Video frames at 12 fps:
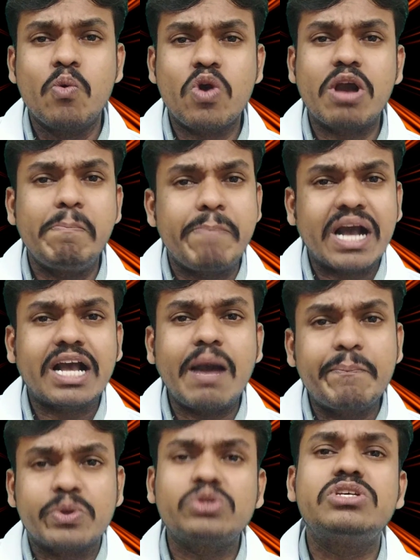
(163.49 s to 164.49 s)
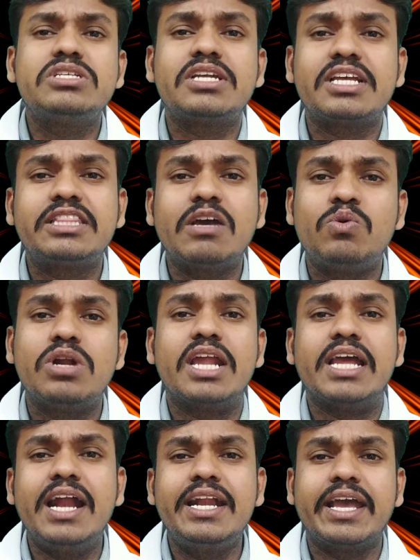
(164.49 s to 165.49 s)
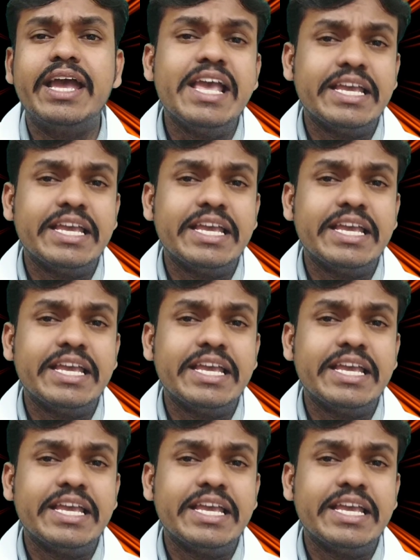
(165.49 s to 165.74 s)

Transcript: ఒక పక్క ప్రొసీజర్ అయితే ఉండాలి అంటే